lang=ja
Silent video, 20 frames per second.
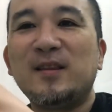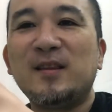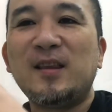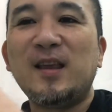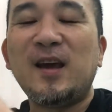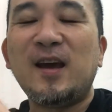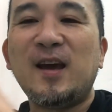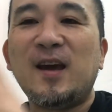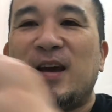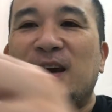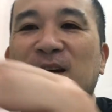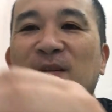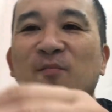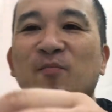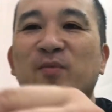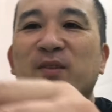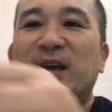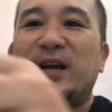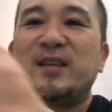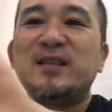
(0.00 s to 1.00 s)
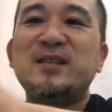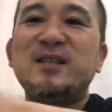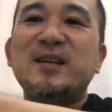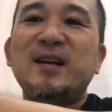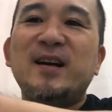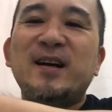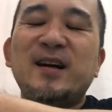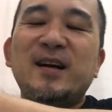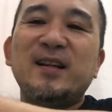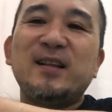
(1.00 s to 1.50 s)
て立ち
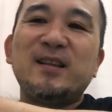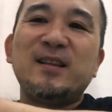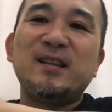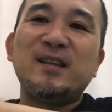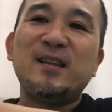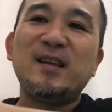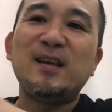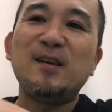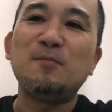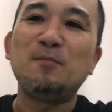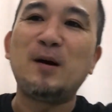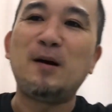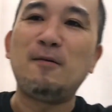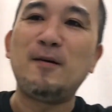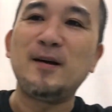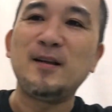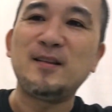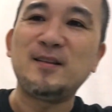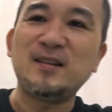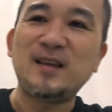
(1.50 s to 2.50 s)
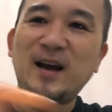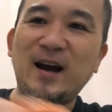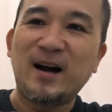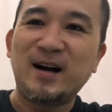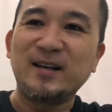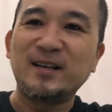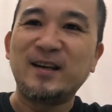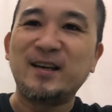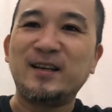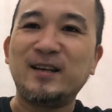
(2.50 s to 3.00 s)
上がって回って
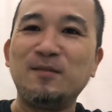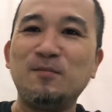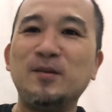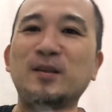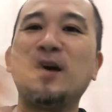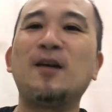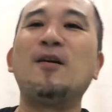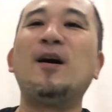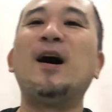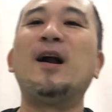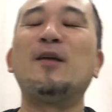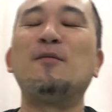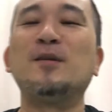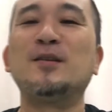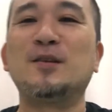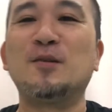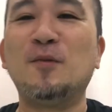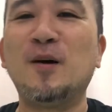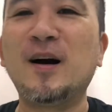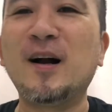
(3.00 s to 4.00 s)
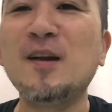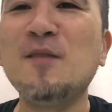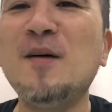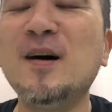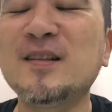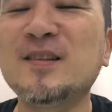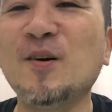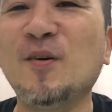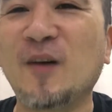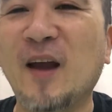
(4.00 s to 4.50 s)
反撃みたいなのありますよね分かりま
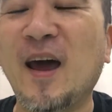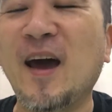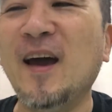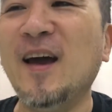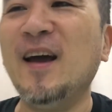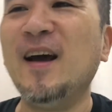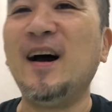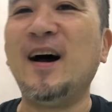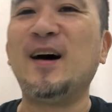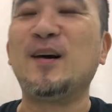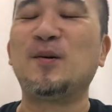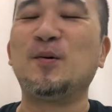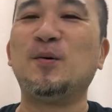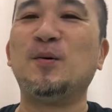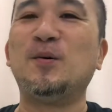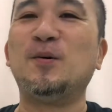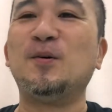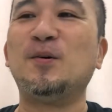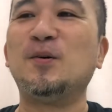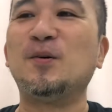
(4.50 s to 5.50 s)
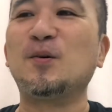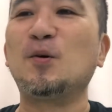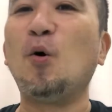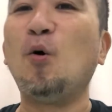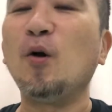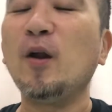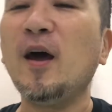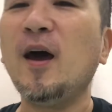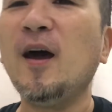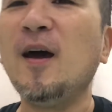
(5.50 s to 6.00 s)
すよねあのー、
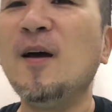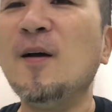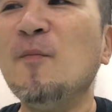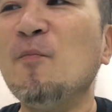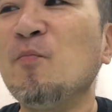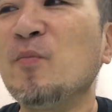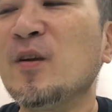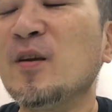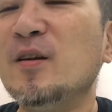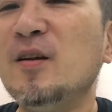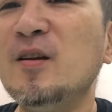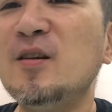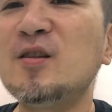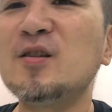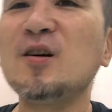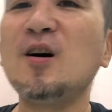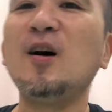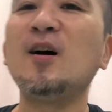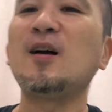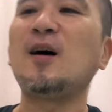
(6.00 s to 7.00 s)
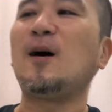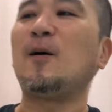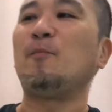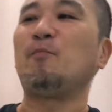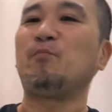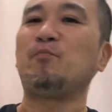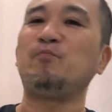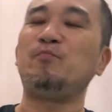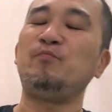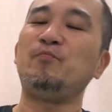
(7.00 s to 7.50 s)
これいつから
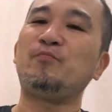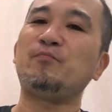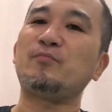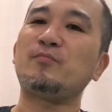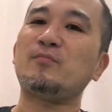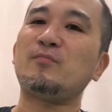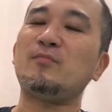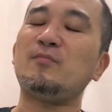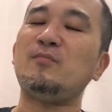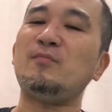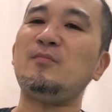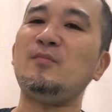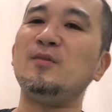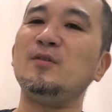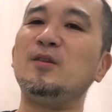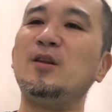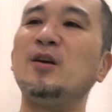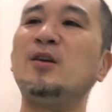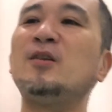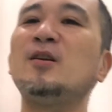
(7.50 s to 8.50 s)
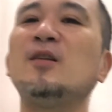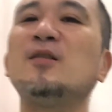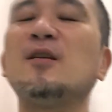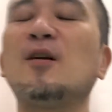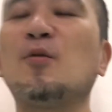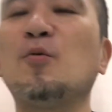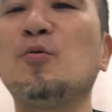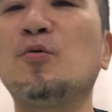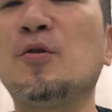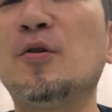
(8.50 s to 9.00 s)
できたんだ
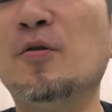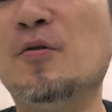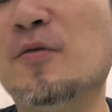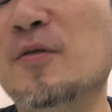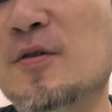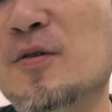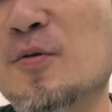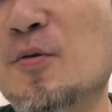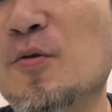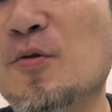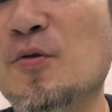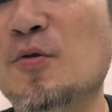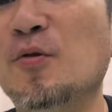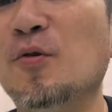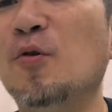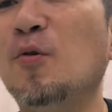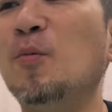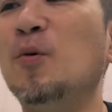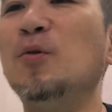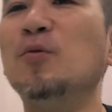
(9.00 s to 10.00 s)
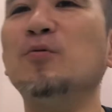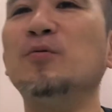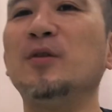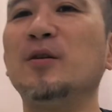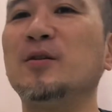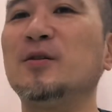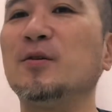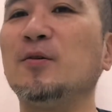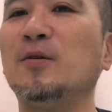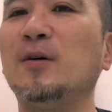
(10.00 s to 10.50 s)
ろうっていうふうにすごく思うんで
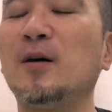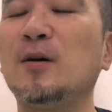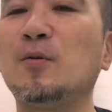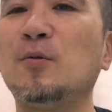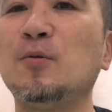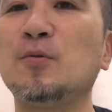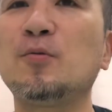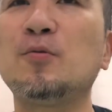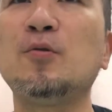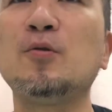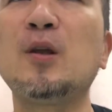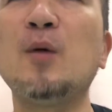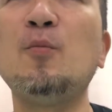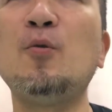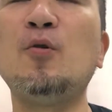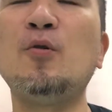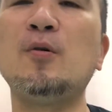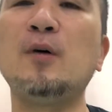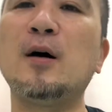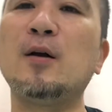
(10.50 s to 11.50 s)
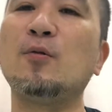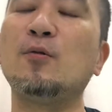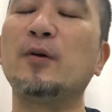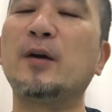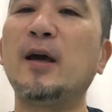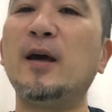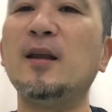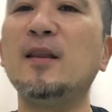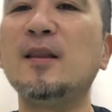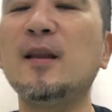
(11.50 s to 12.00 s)
すよあのとてもあの
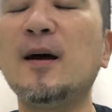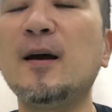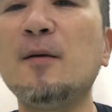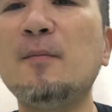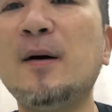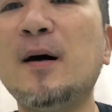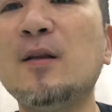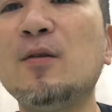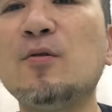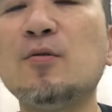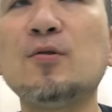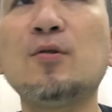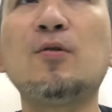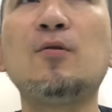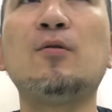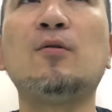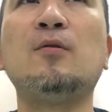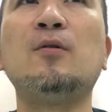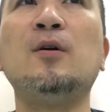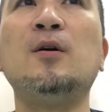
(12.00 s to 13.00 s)
現代版のその